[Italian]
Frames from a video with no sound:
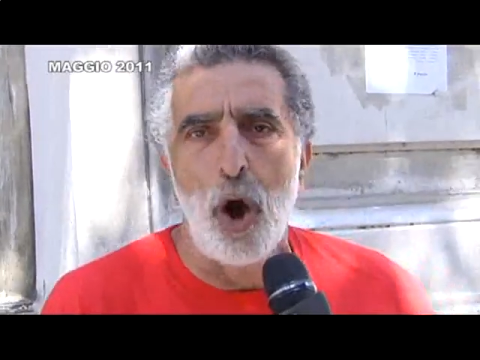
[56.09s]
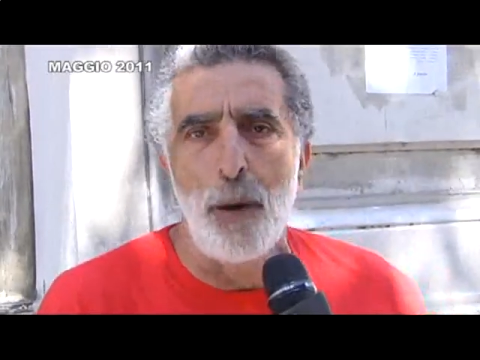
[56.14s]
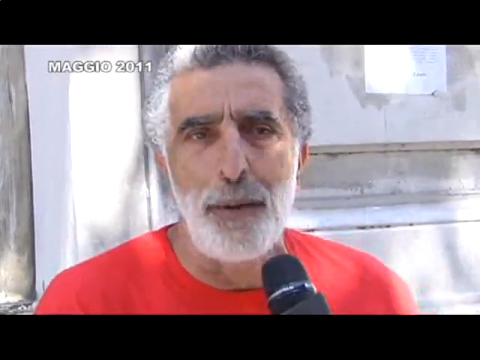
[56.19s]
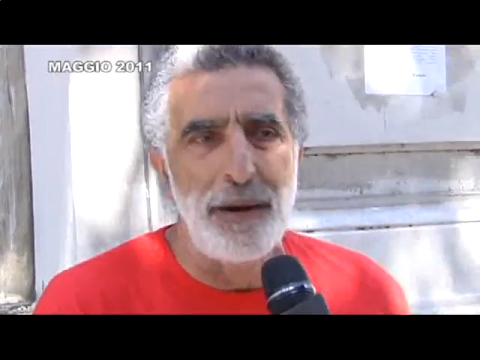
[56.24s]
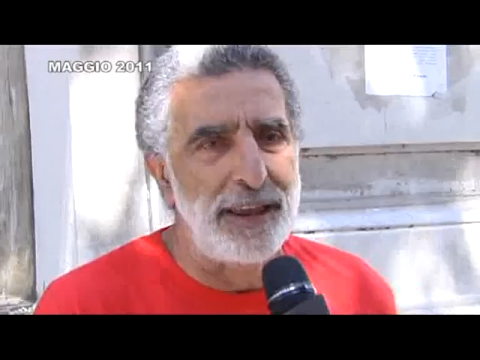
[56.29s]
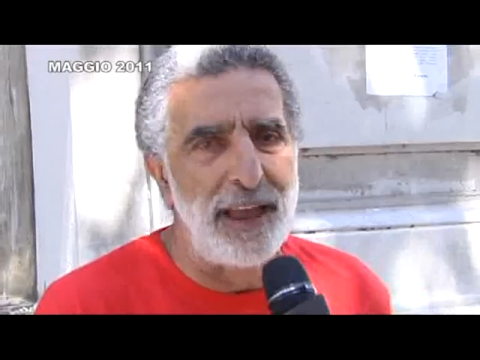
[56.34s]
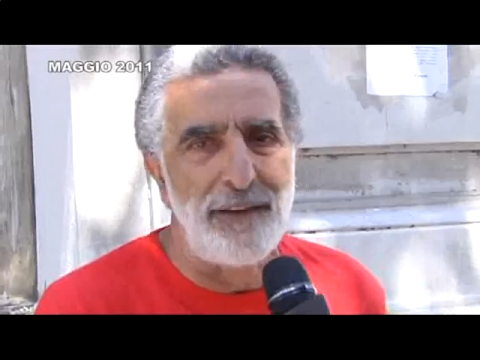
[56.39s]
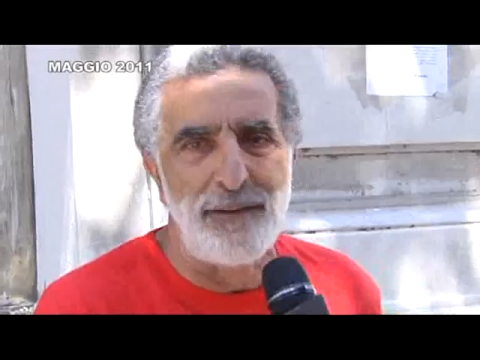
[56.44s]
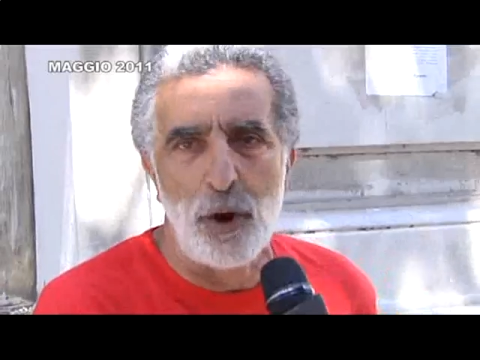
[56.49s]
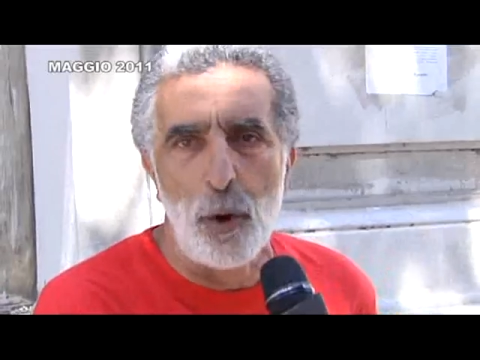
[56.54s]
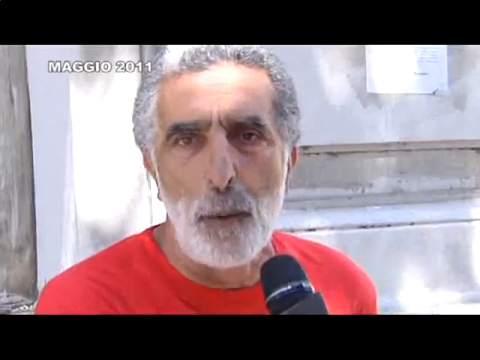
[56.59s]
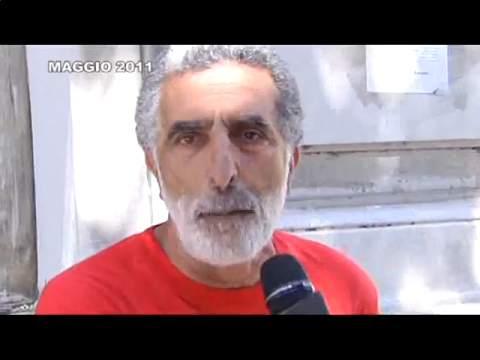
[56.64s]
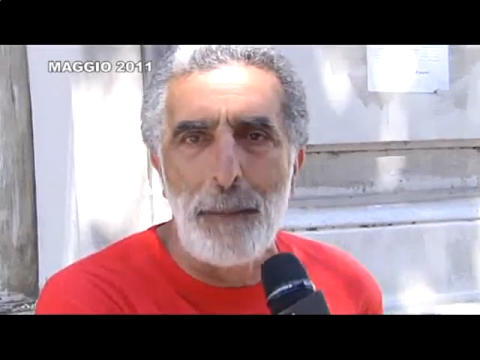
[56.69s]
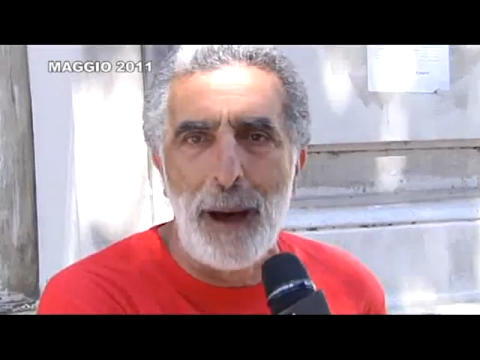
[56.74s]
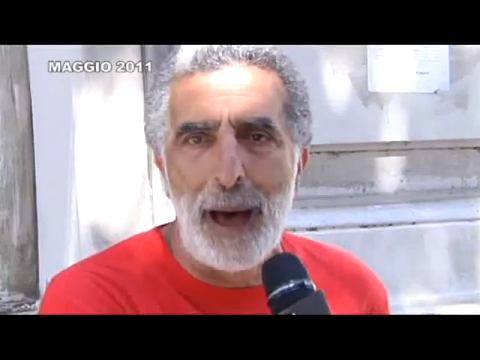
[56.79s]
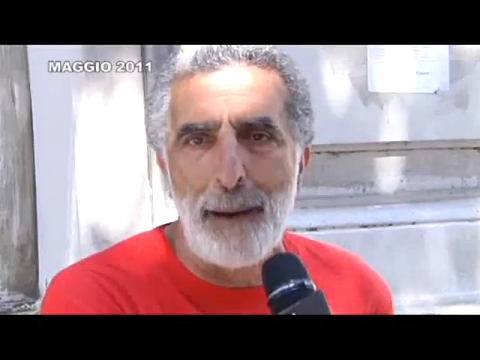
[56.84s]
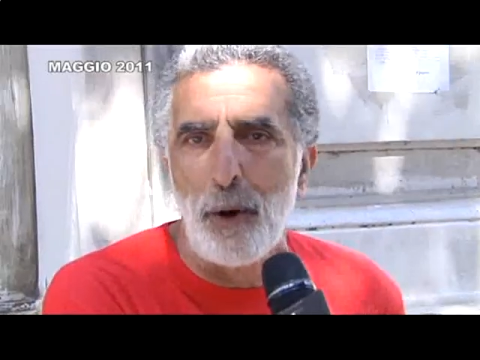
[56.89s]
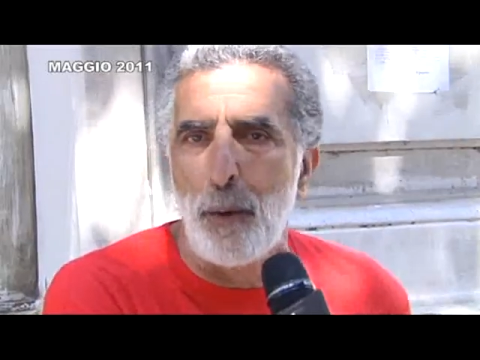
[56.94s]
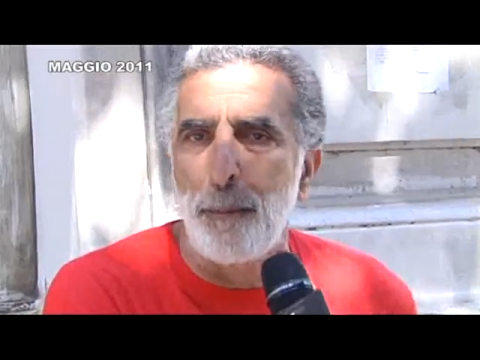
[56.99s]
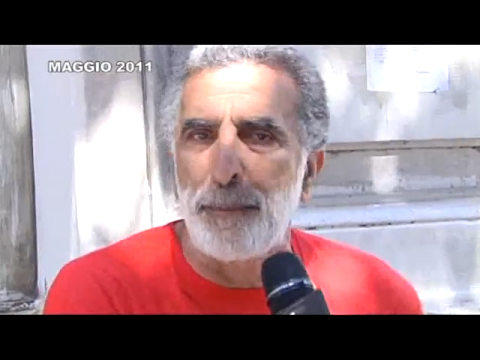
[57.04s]
o perché viene un
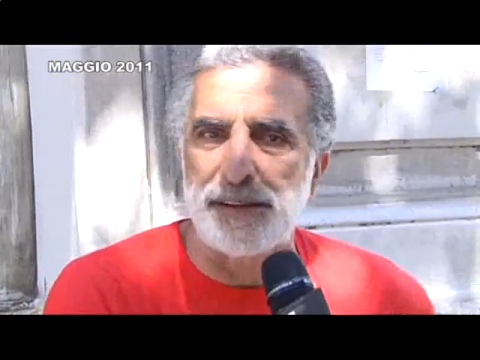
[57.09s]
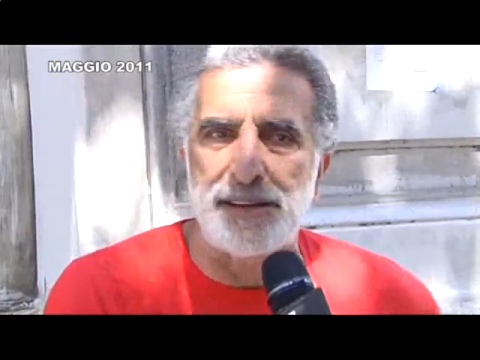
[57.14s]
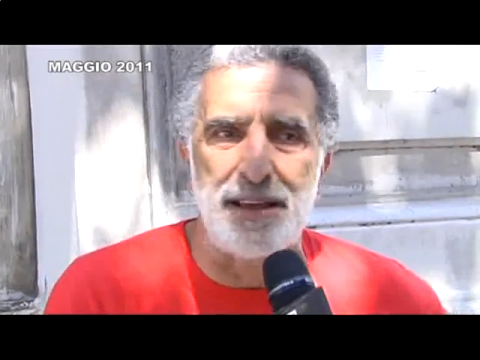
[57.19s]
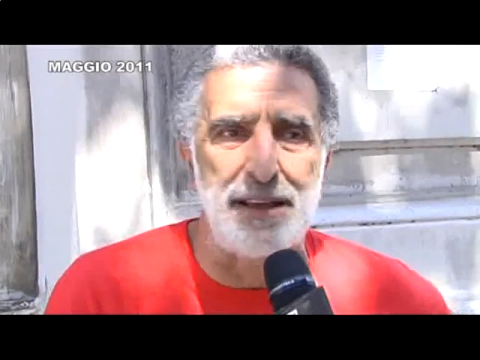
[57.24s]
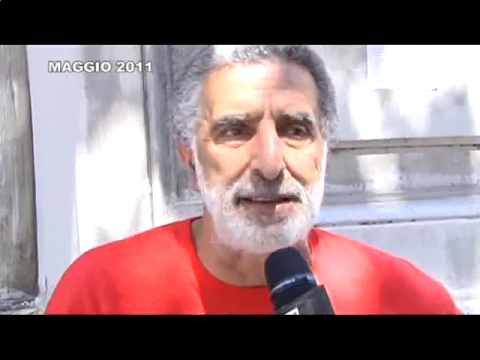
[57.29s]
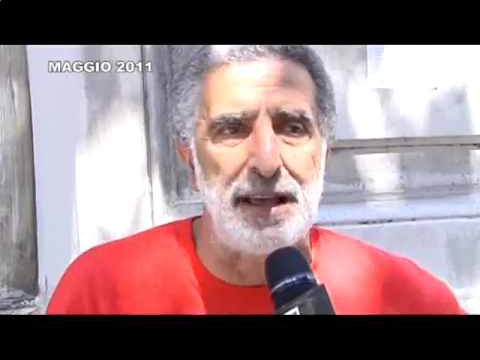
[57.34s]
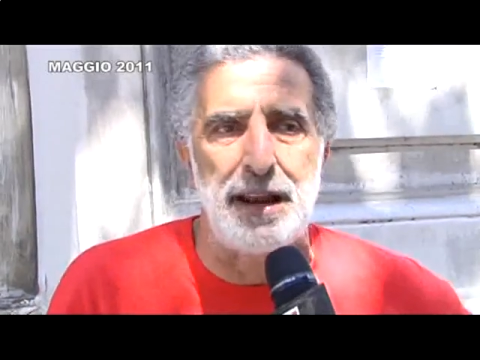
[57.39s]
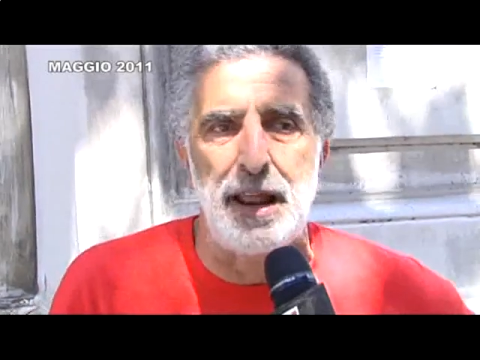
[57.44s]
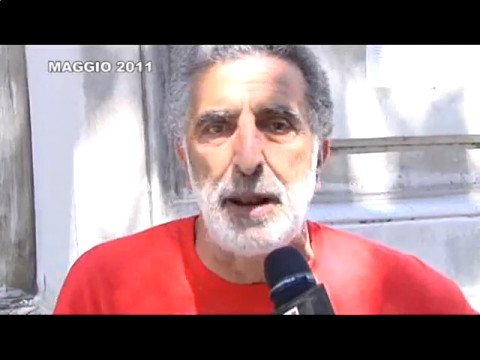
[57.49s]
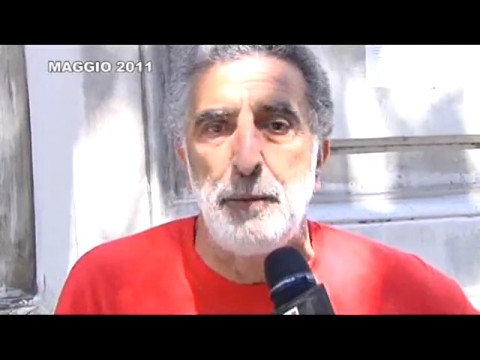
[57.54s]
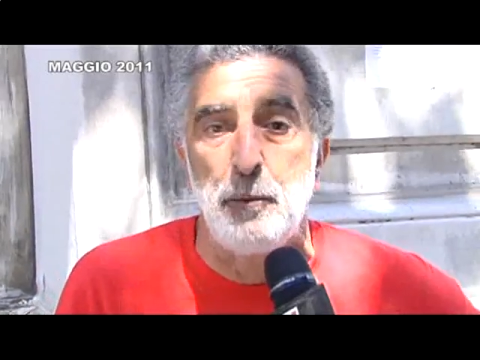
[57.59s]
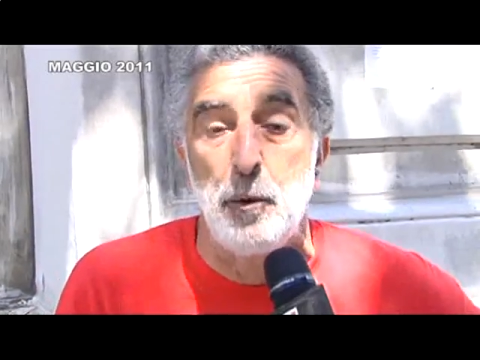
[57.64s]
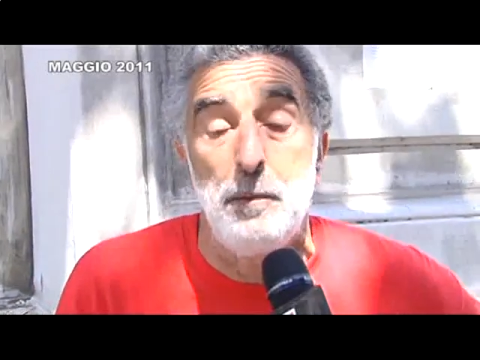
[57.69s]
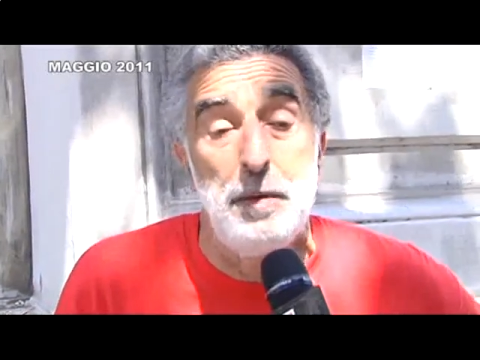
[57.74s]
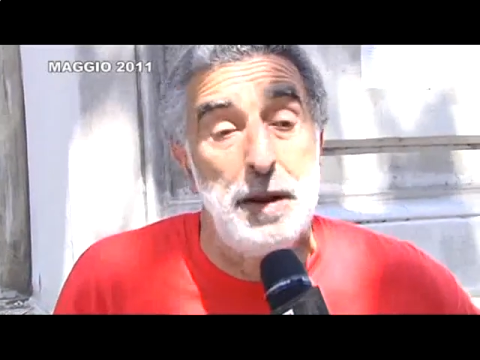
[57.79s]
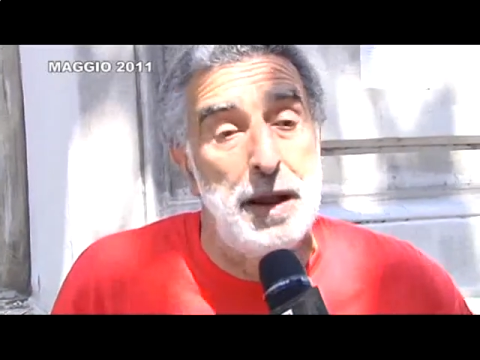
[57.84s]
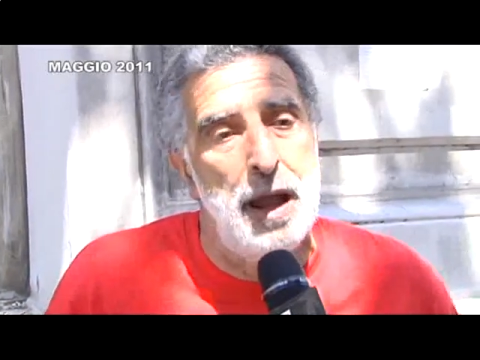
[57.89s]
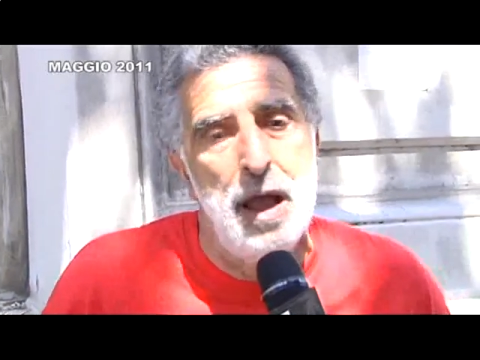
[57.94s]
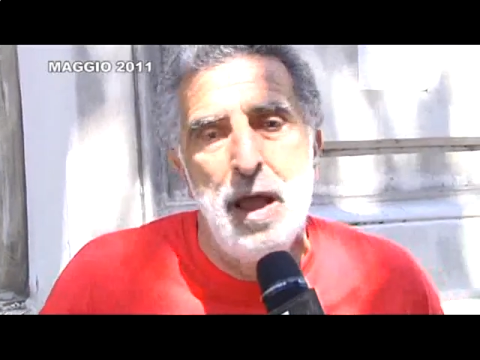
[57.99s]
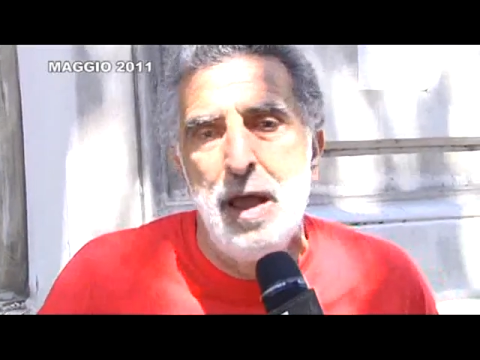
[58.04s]
Papa o un Presidente della
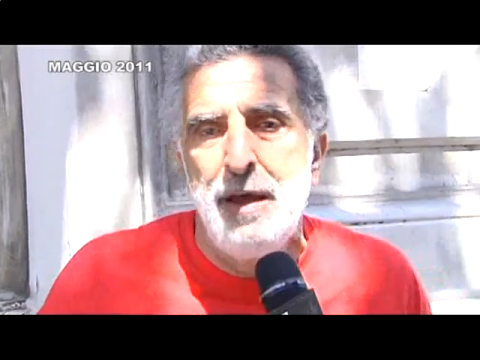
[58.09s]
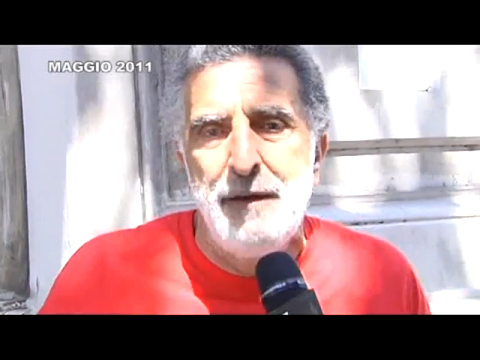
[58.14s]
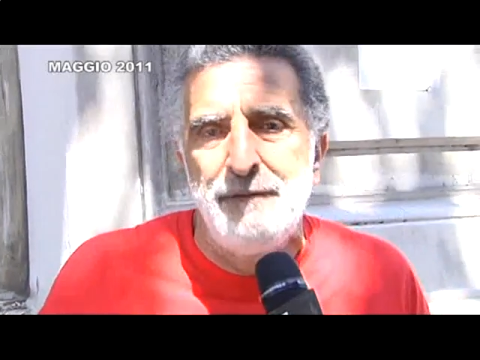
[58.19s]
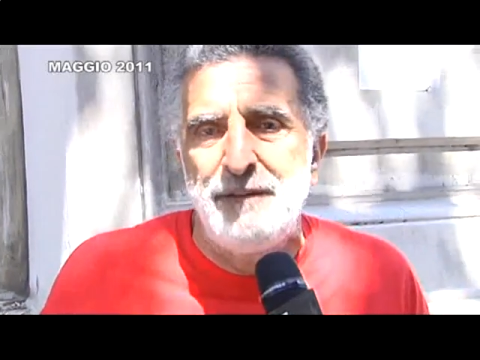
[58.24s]
Repubblica,